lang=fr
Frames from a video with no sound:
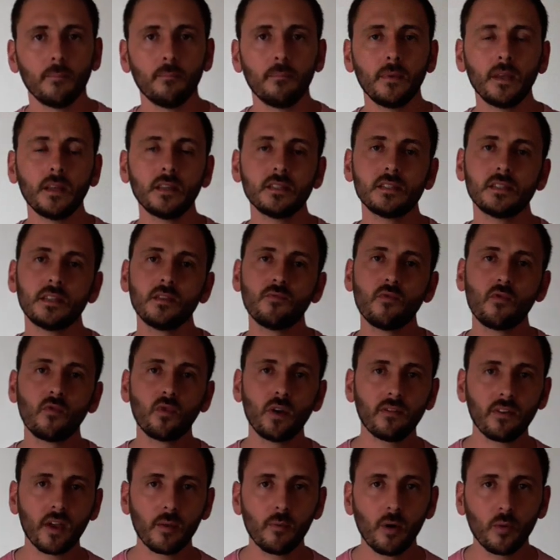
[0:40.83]
Mais si vous
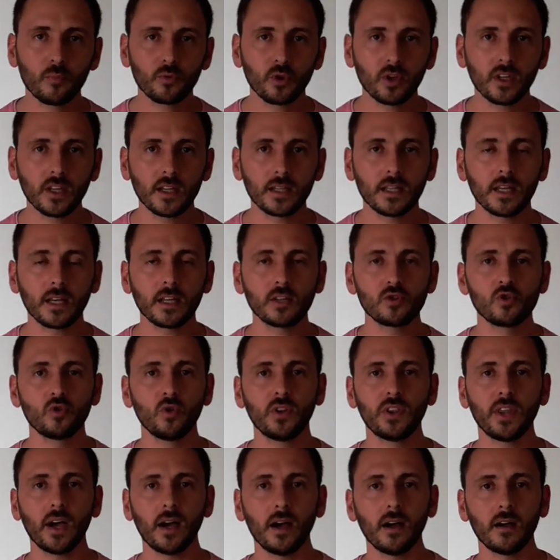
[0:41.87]
voulez vraiment obtenir des
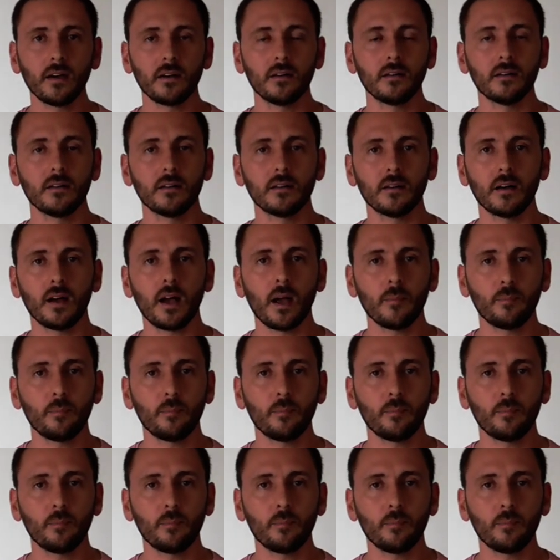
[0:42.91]
résultats euh,